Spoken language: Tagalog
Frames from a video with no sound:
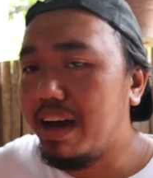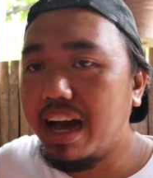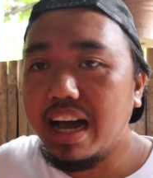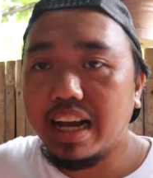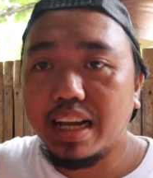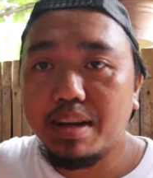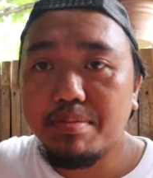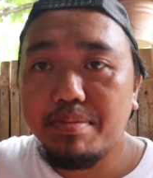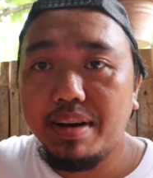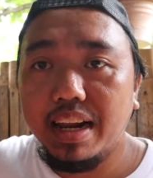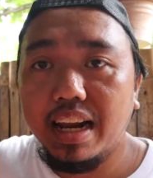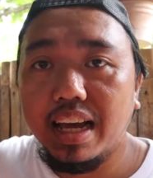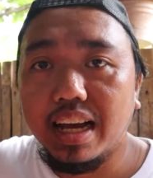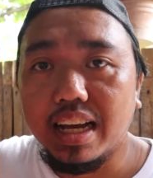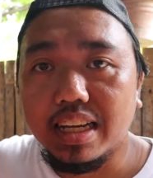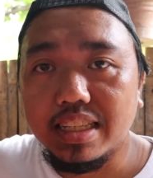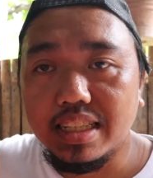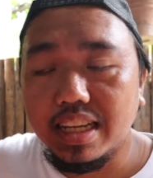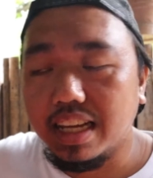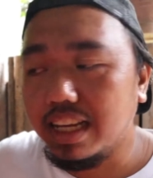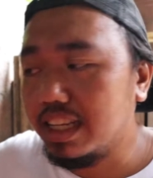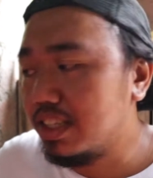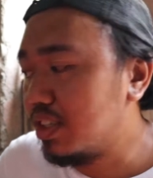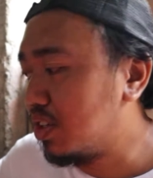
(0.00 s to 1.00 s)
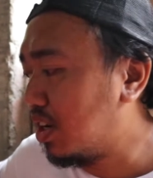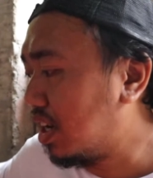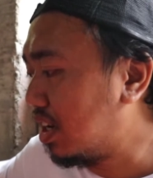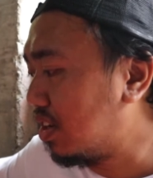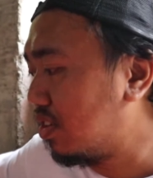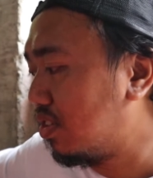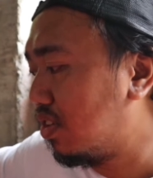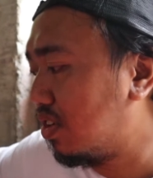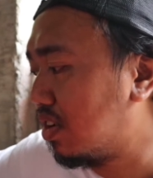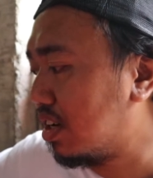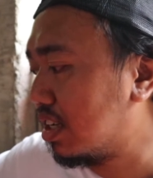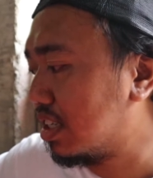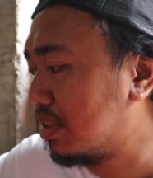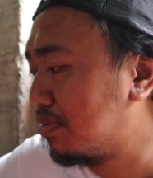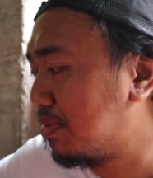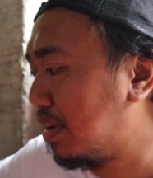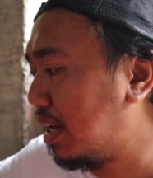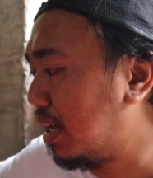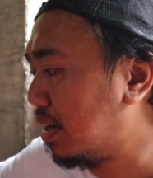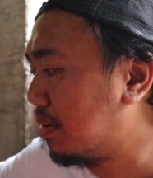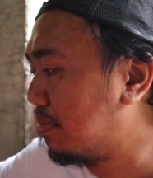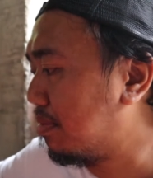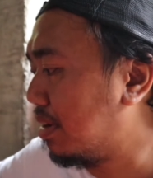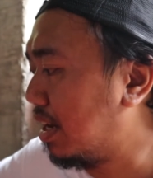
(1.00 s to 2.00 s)
maaga pa lang kasi. So, anong oras
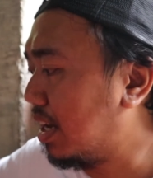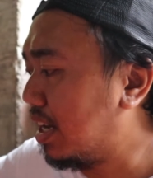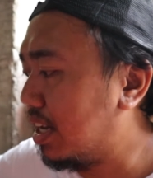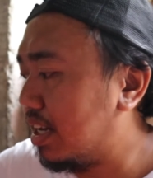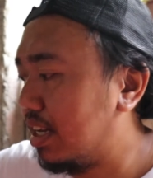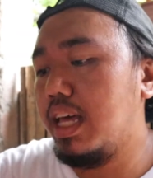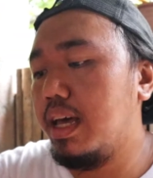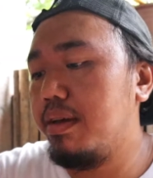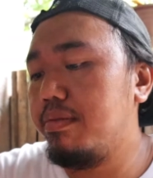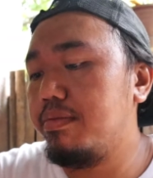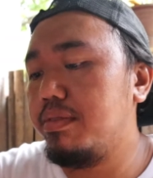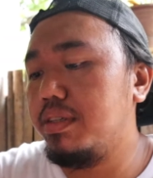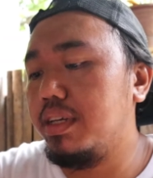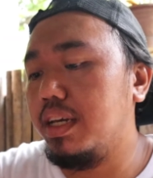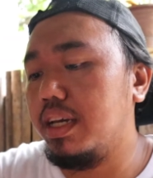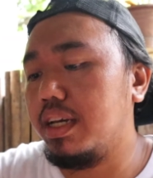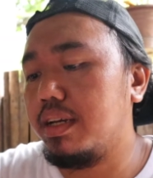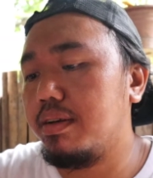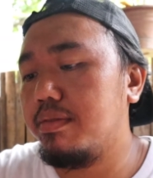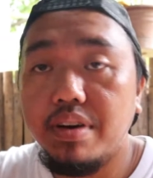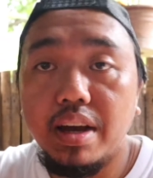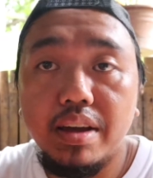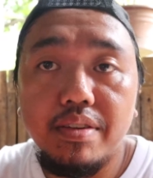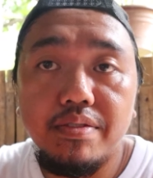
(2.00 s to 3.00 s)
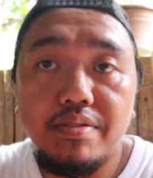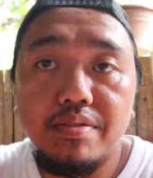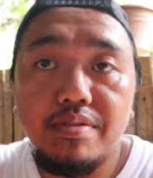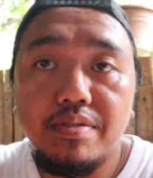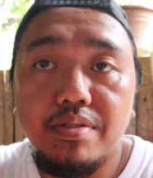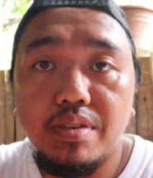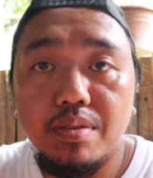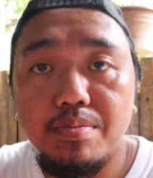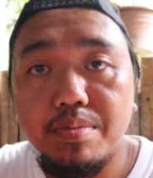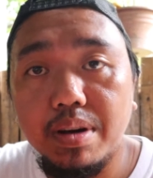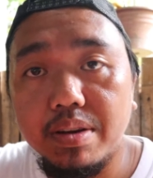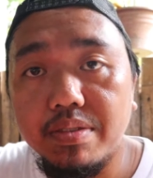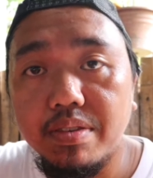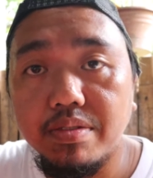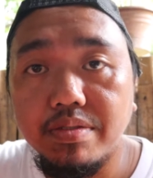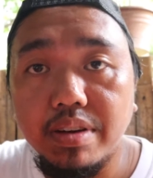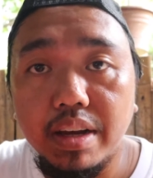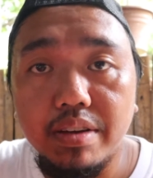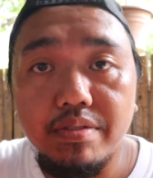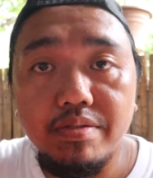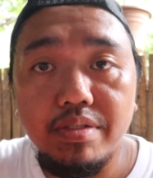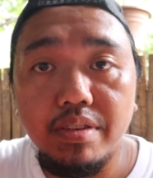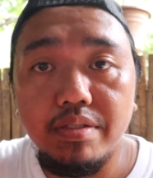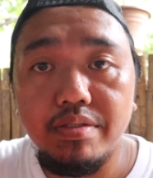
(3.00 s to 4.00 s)
pa lang ba? Time check. 5, mag
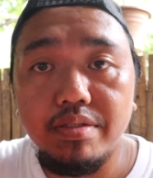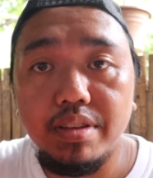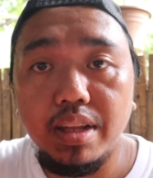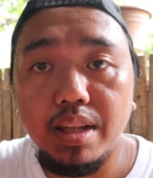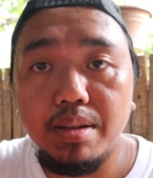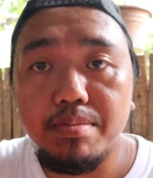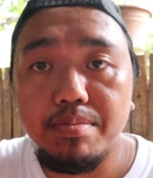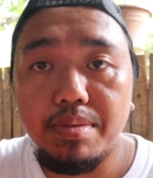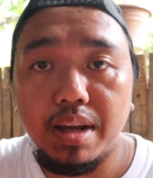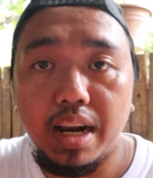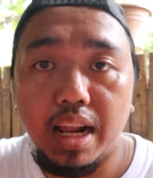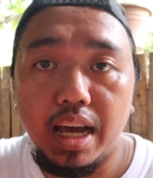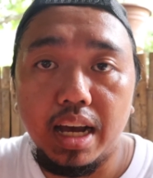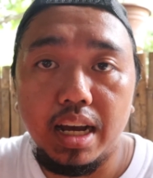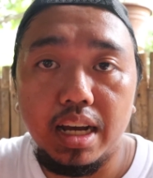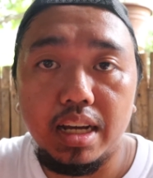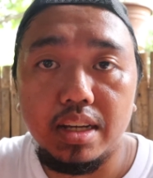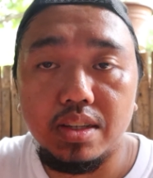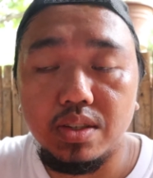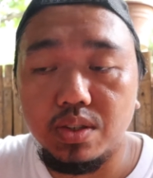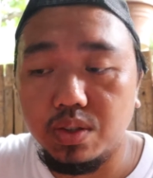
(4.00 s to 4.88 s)
5.15 pa lang.